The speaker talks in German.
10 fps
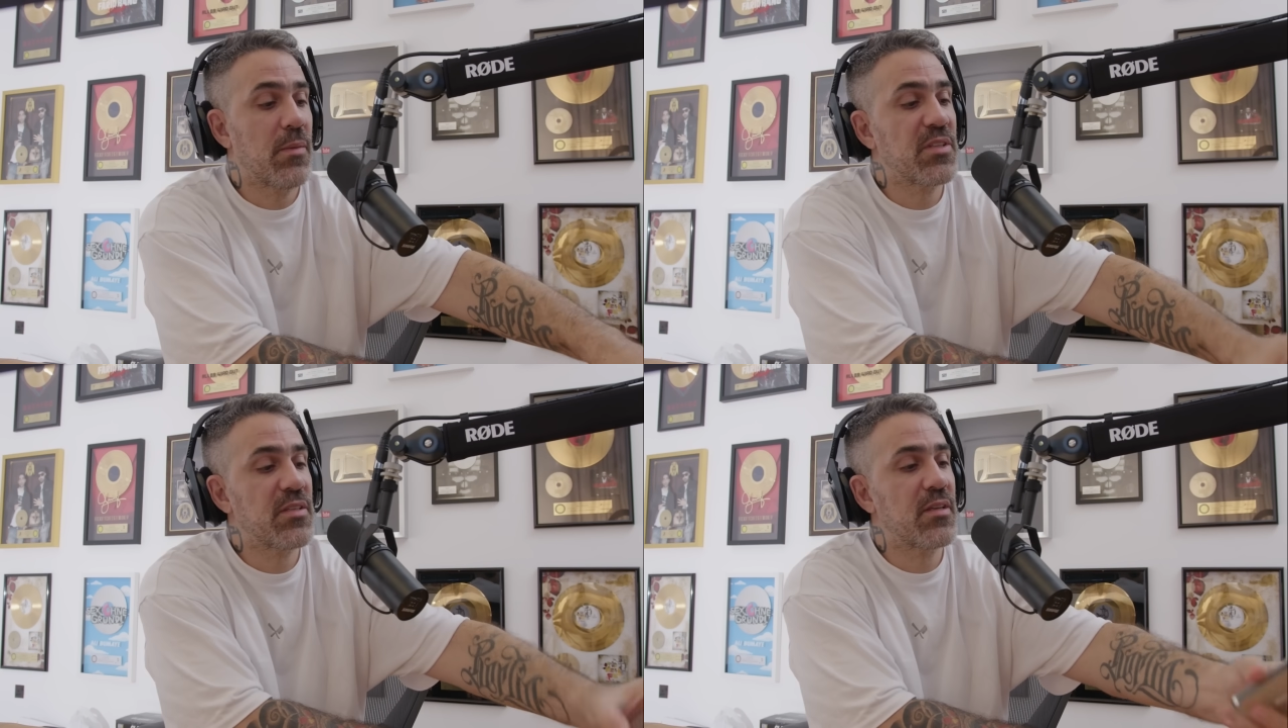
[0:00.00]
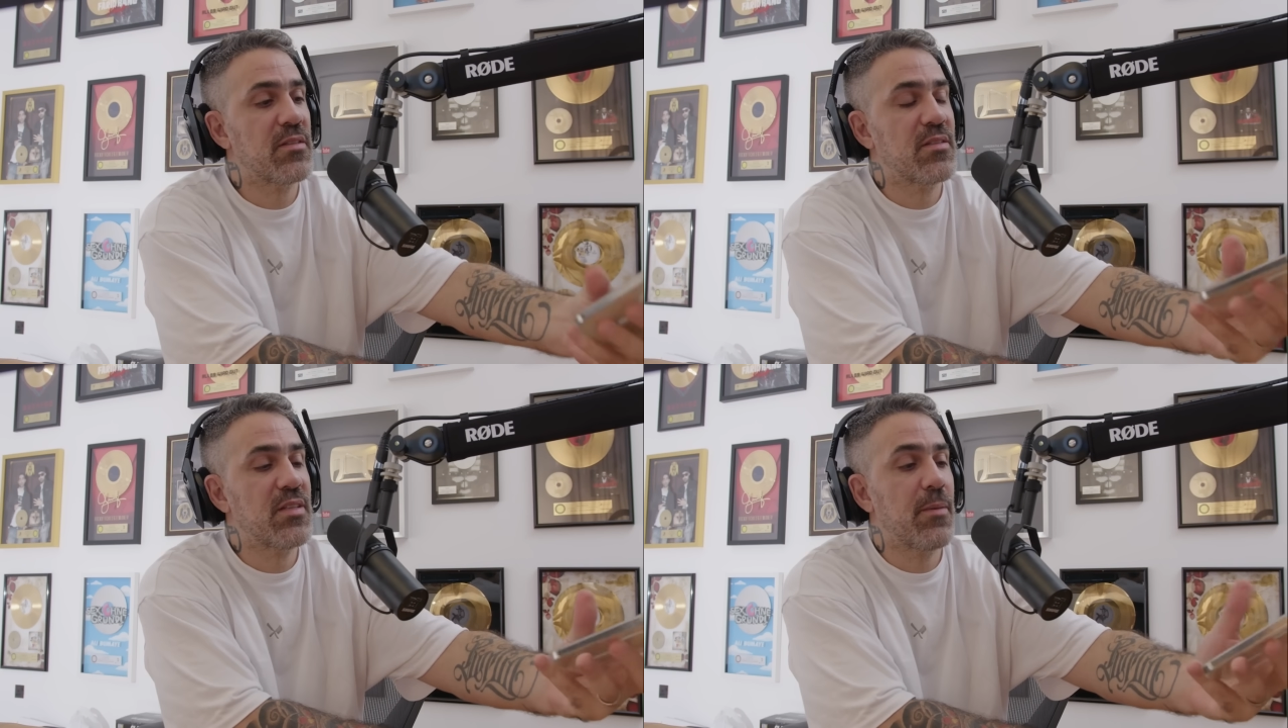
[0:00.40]
der mich
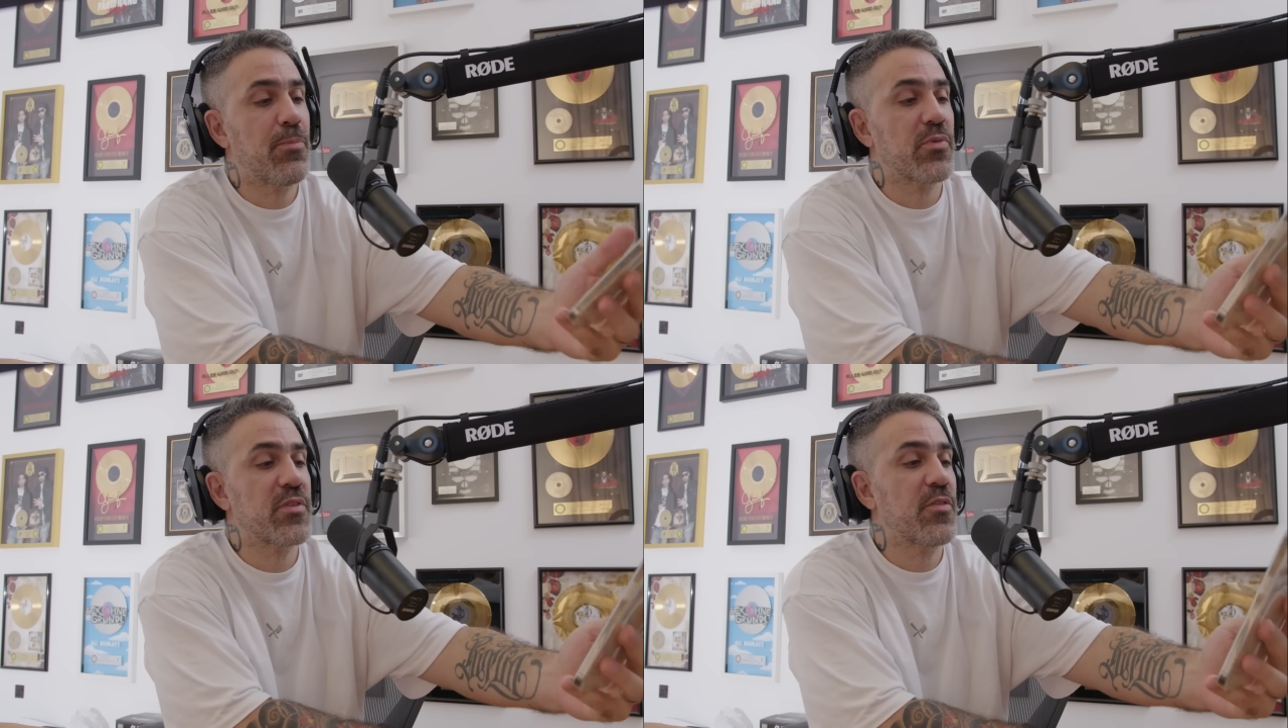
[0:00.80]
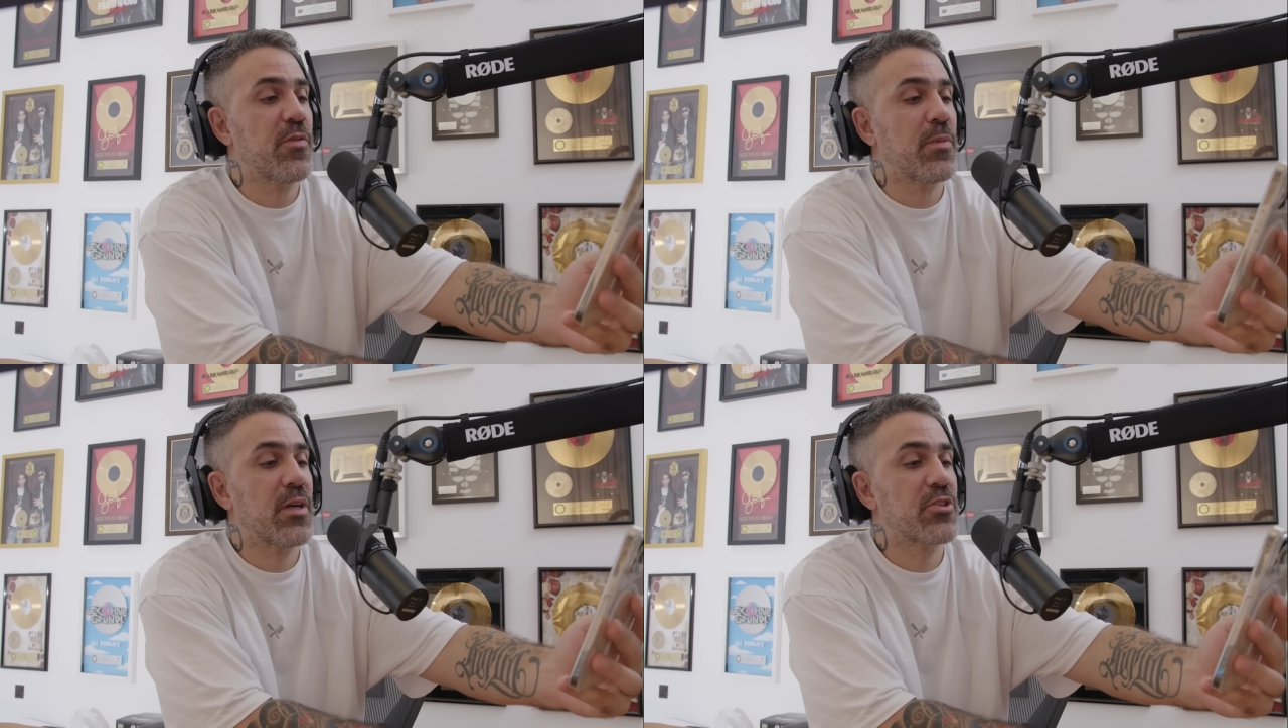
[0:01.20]
sehr positiv
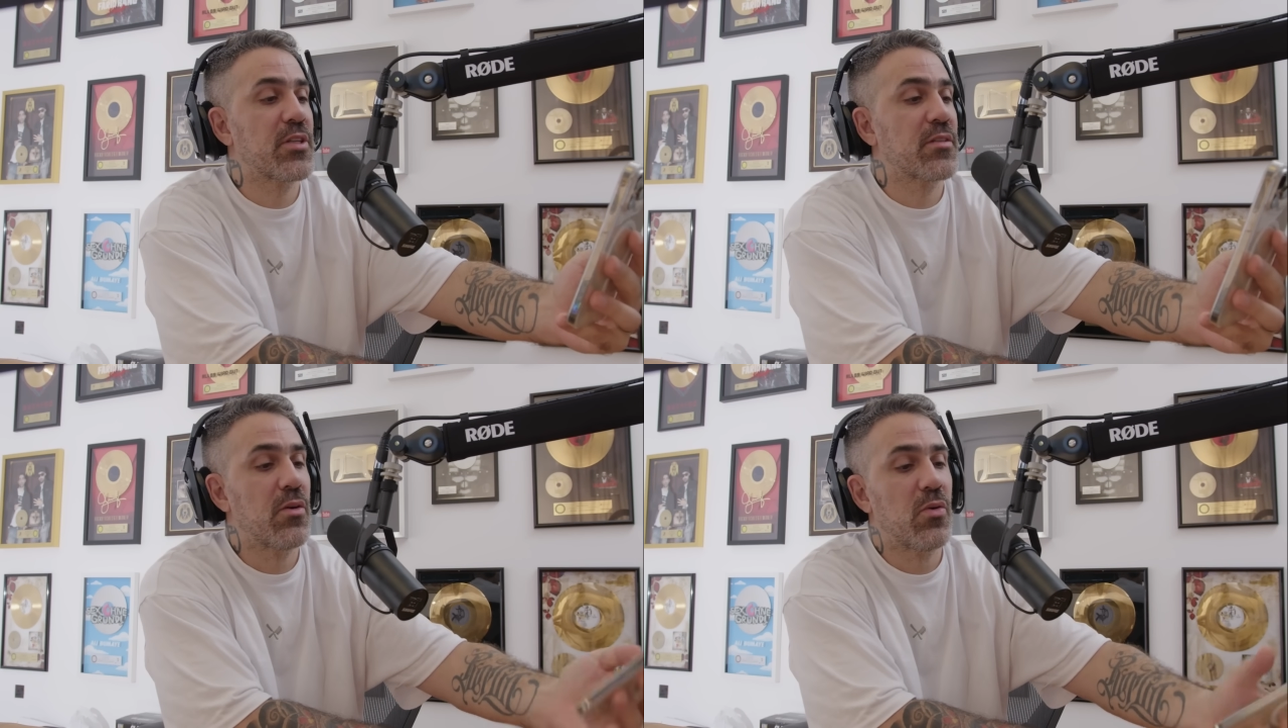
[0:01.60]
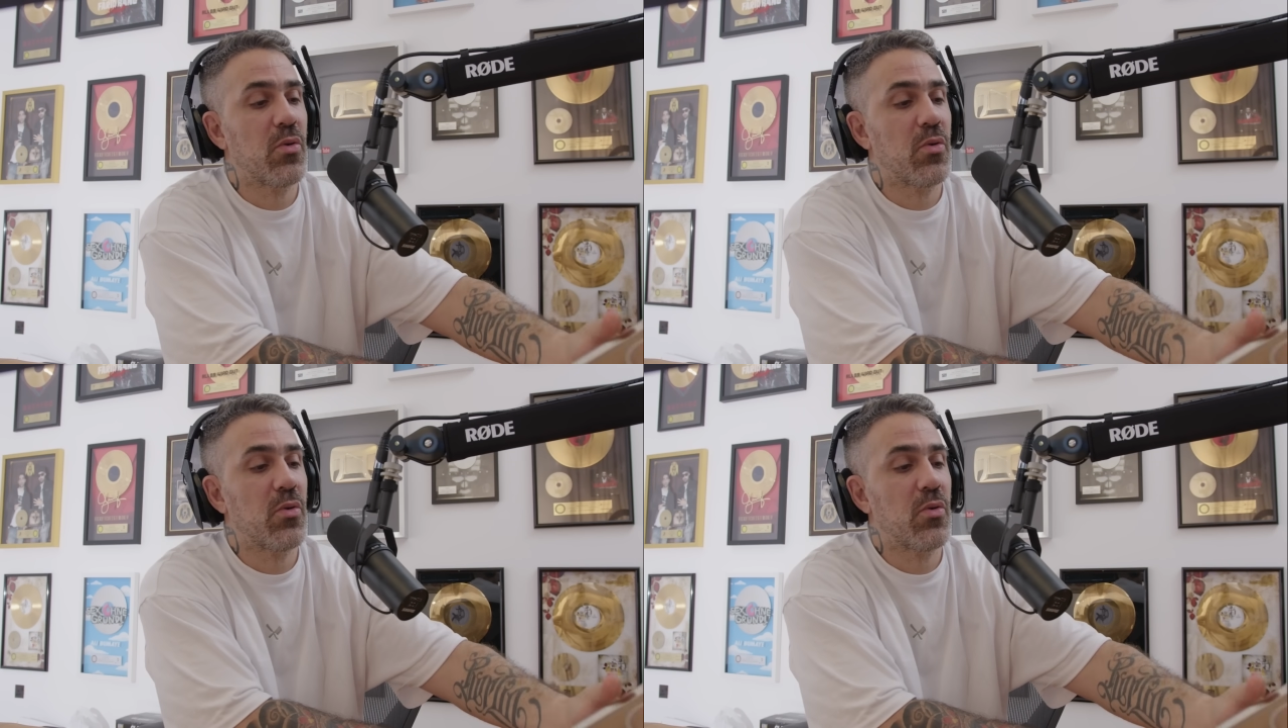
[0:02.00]
überrascht hat